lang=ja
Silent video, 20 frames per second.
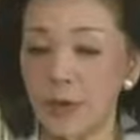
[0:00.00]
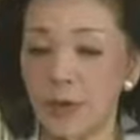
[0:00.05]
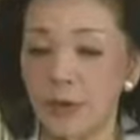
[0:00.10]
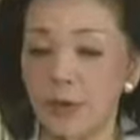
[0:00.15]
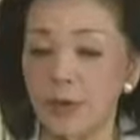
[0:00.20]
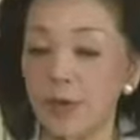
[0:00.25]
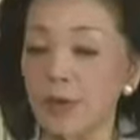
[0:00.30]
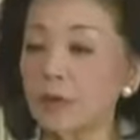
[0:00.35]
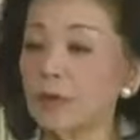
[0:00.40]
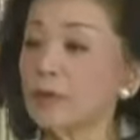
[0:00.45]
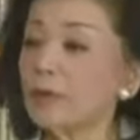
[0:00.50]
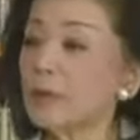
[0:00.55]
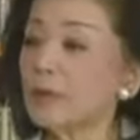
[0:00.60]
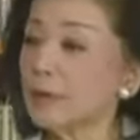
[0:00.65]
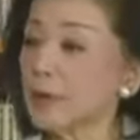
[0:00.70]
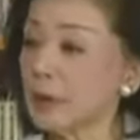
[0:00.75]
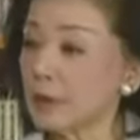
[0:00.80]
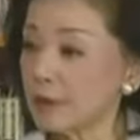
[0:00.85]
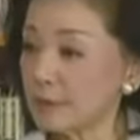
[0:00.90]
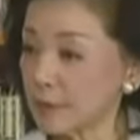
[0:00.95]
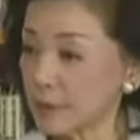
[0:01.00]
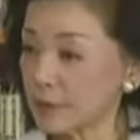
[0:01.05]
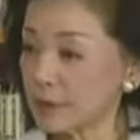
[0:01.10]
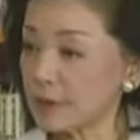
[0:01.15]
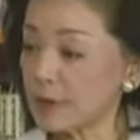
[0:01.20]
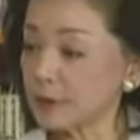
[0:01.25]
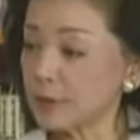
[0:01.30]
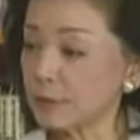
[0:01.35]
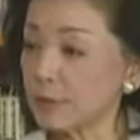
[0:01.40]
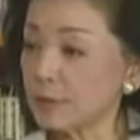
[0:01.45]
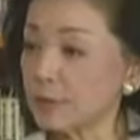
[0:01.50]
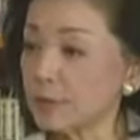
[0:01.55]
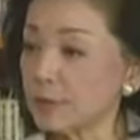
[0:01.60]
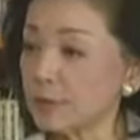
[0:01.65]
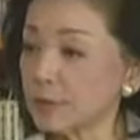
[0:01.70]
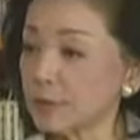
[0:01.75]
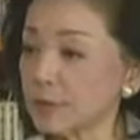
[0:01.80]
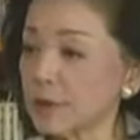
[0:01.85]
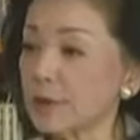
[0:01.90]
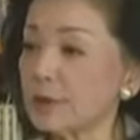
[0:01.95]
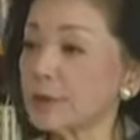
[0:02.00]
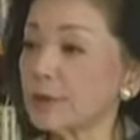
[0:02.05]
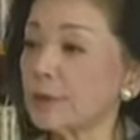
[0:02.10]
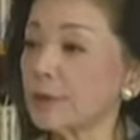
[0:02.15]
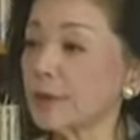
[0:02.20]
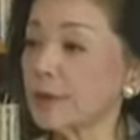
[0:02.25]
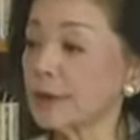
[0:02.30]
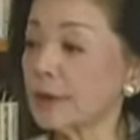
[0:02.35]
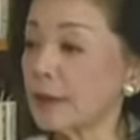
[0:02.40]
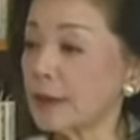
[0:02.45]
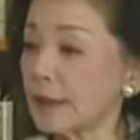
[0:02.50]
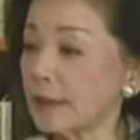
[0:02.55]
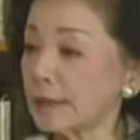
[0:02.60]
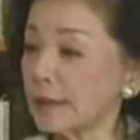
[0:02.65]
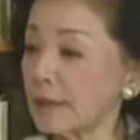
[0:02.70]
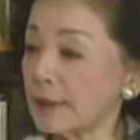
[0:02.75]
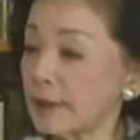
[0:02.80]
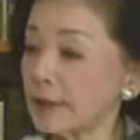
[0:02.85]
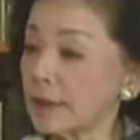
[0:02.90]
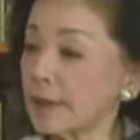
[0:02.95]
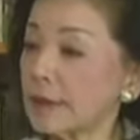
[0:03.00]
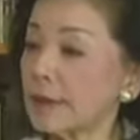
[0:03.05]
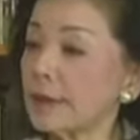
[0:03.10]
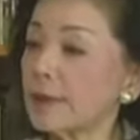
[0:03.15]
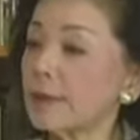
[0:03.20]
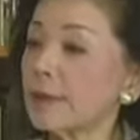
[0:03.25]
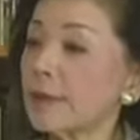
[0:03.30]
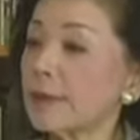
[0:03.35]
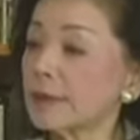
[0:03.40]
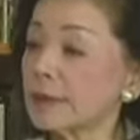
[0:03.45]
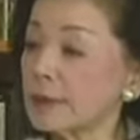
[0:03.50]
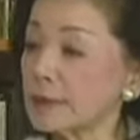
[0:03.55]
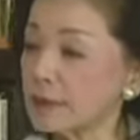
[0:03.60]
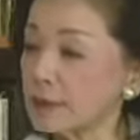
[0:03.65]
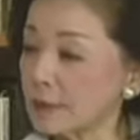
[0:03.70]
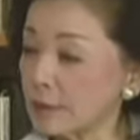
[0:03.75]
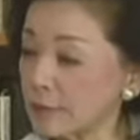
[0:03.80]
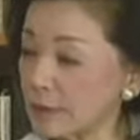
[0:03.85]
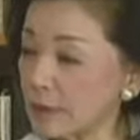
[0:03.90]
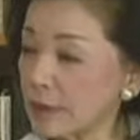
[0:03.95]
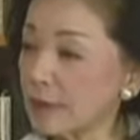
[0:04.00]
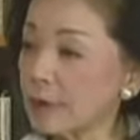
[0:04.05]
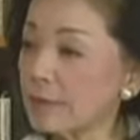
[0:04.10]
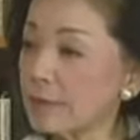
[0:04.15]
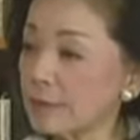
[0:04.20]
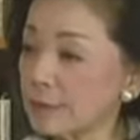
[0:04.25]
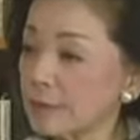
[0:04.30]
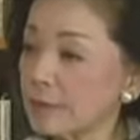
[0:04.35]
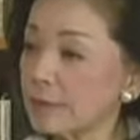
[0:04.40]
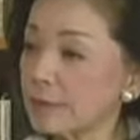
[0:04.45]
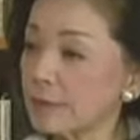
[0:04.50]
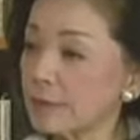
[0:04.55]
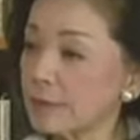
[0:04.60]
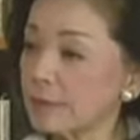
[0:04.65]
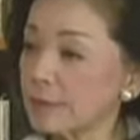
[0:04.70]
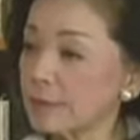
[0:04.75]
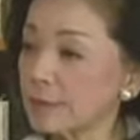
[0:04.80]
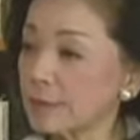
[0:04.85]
金曜日の夜は桜井よしこの「君の一歩が明日を変える」